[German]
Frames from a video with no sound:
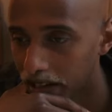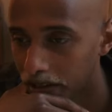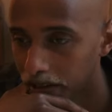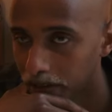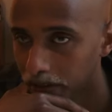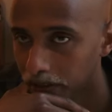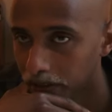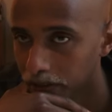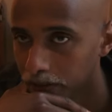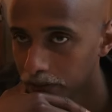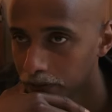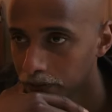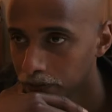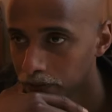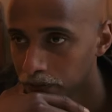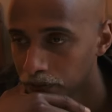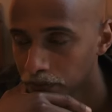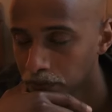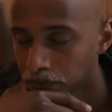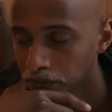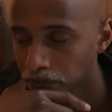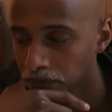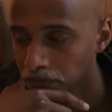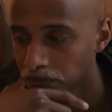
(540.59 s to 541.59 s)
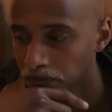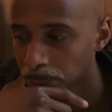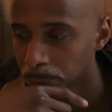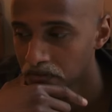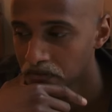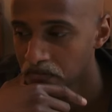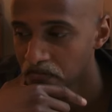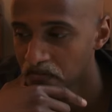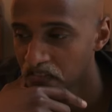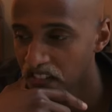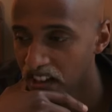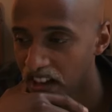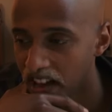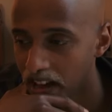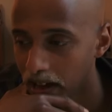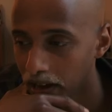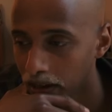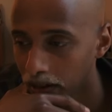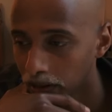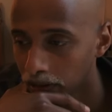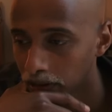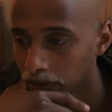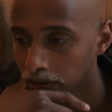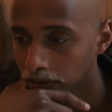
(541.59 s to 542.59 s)
Willst du mitkommen?
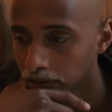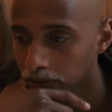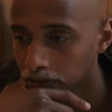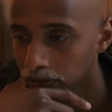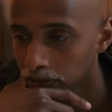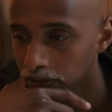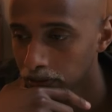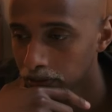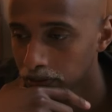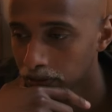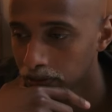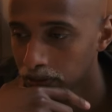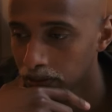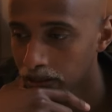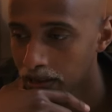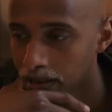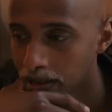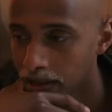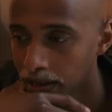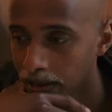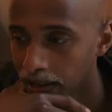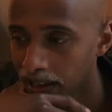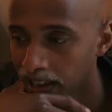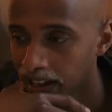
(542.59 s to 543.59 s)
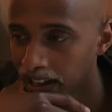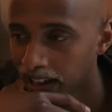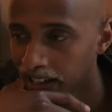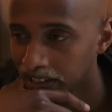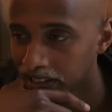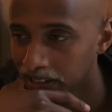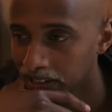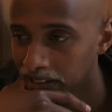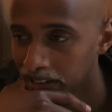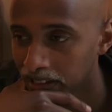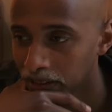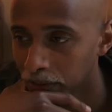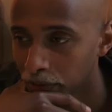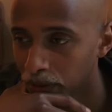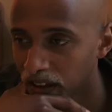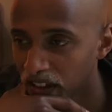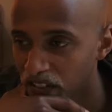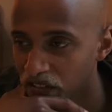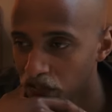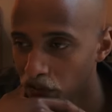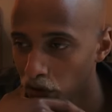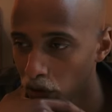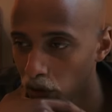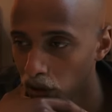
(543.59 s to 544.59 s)
Wer? Du. Kann nicht,
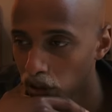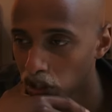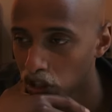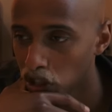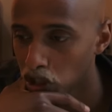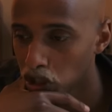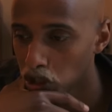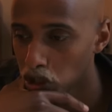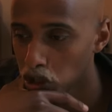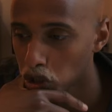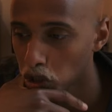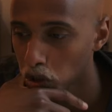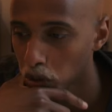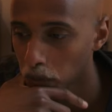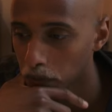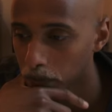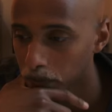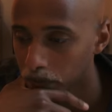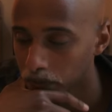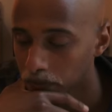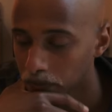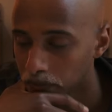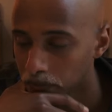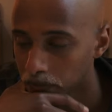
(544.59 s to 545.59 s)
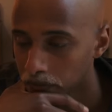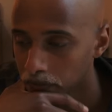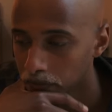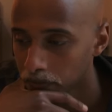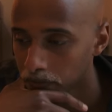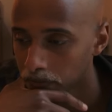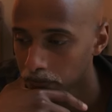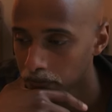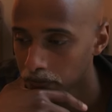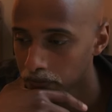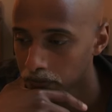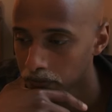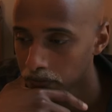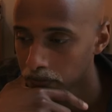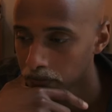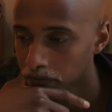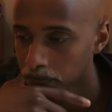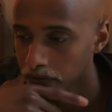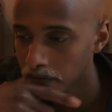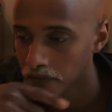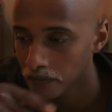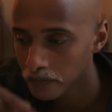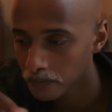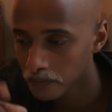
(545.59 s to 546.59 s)
meine Freundin ist oben.
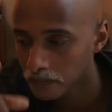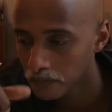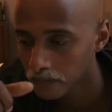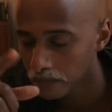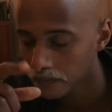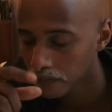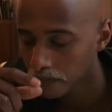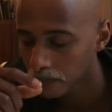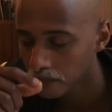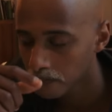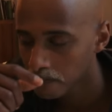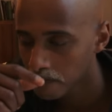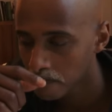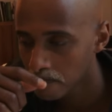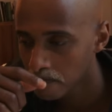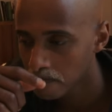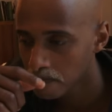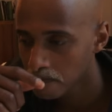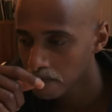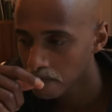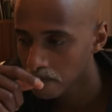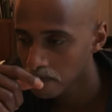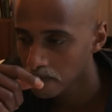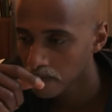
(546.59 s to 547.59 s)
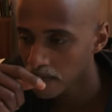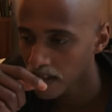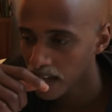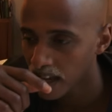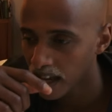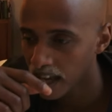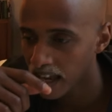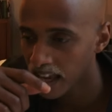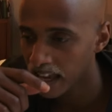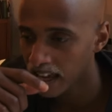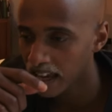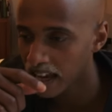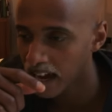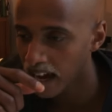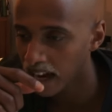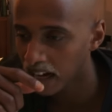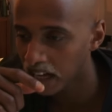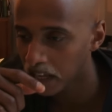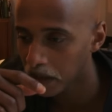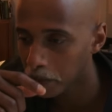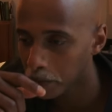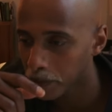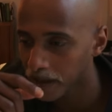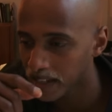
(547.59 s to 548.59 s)
Und die schläft doch.
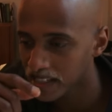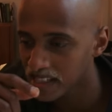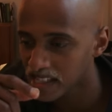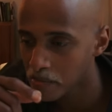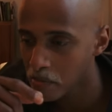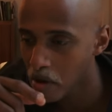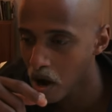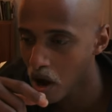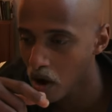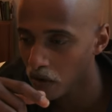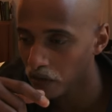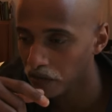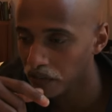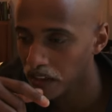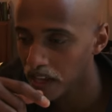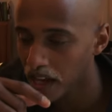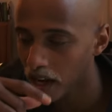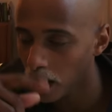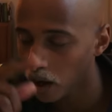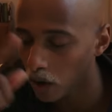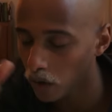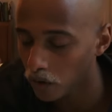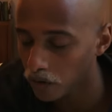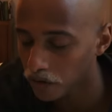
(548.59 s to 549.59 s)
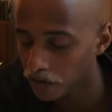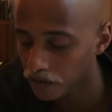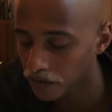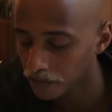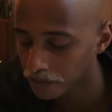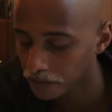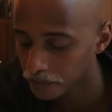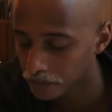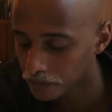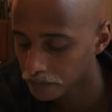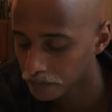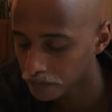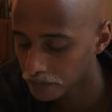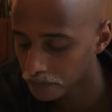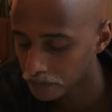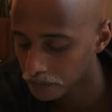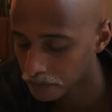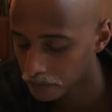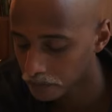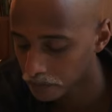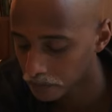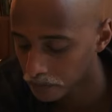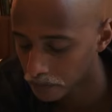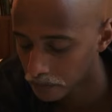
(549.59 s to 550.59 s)
Egal, ich passe immer auf dir auf.
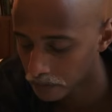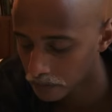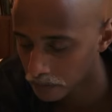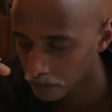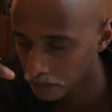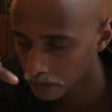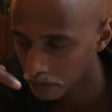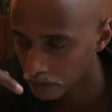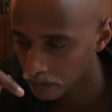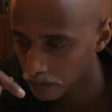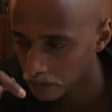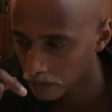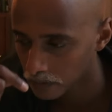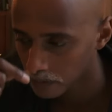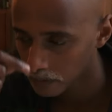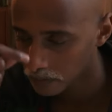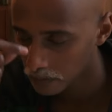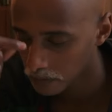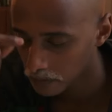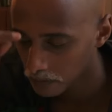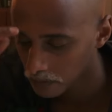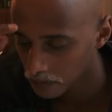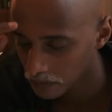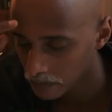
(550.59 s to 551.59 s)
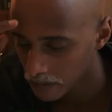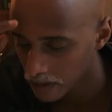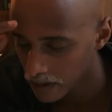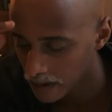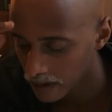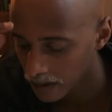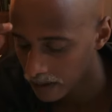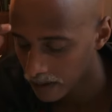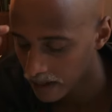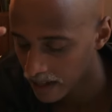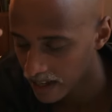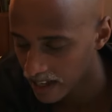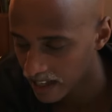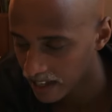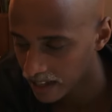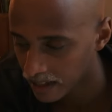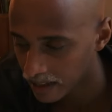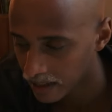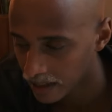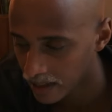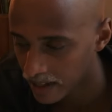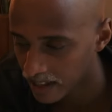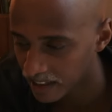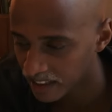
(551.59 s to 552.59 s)
Aber komm doch bitte mit.
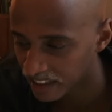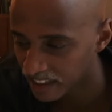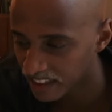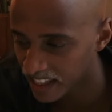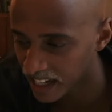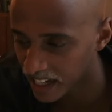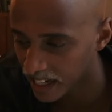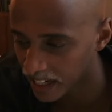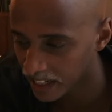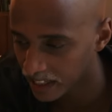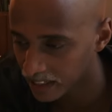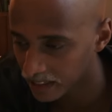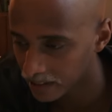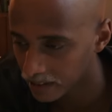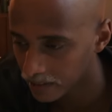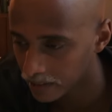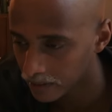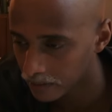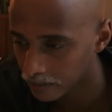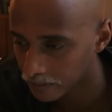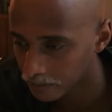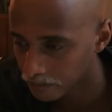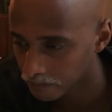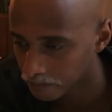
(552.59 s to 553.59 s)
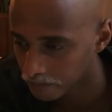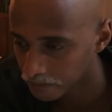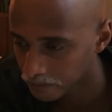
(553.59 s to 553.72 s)
Nein.